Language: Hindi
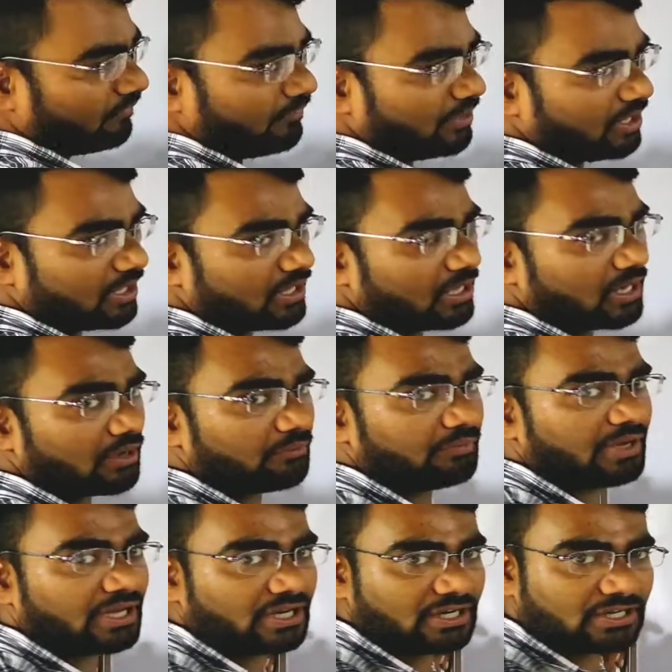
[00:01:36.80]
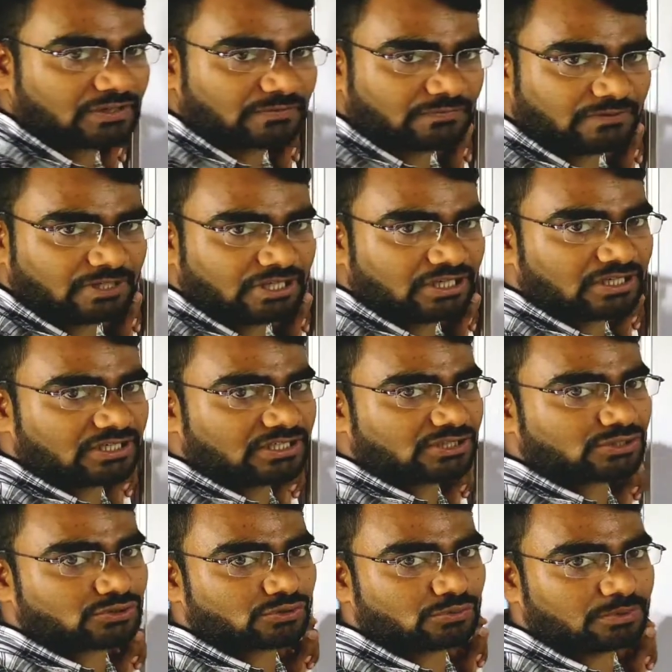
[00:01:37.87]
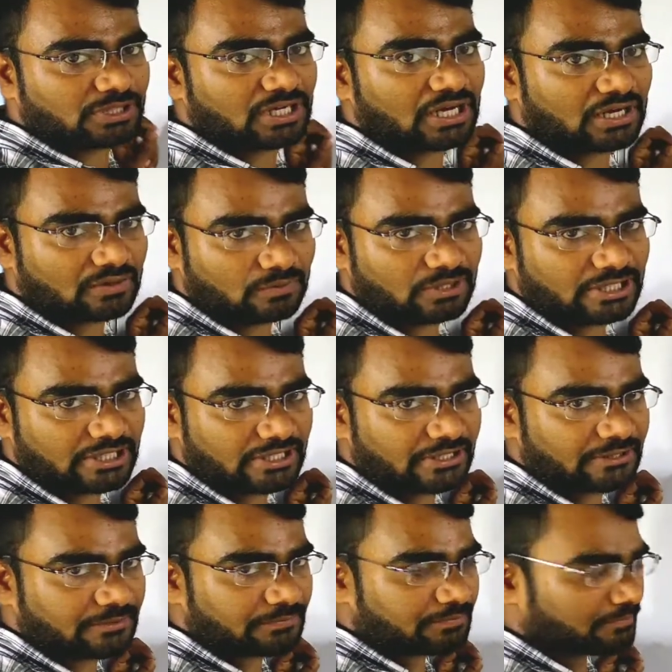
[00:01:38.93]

वेयर मैग्नेटिक फील्ड इज टू बी कैलकुलेटेड